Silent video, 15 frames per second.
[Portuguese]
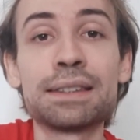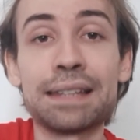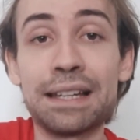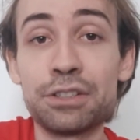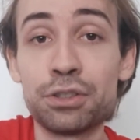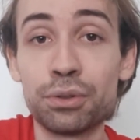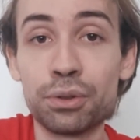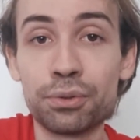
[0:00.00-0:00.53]

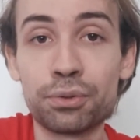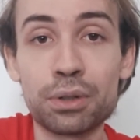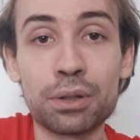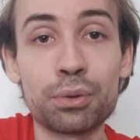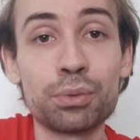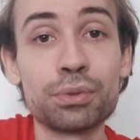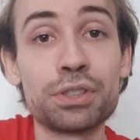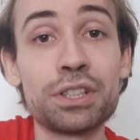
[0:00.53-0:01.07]
tá de novo com
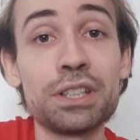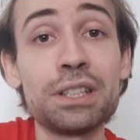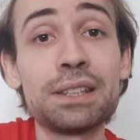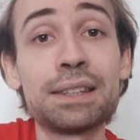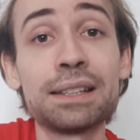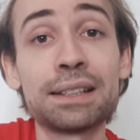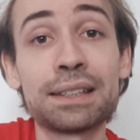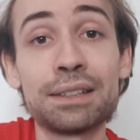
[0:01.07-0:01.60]
a
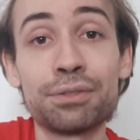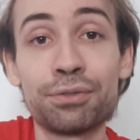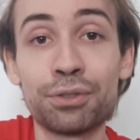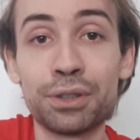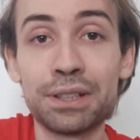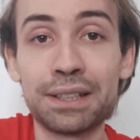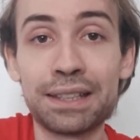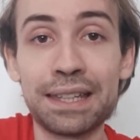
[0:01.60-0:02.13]
Contita, que
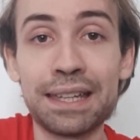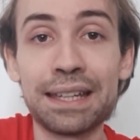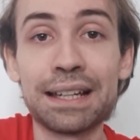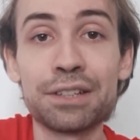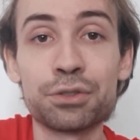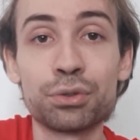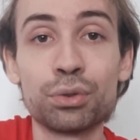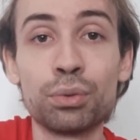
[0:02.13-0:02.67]
foi quem
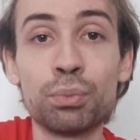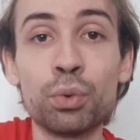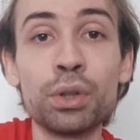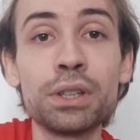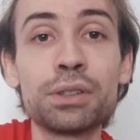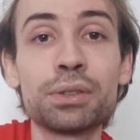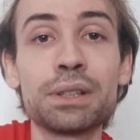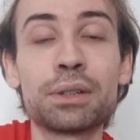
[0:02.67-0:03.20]
ajudou muito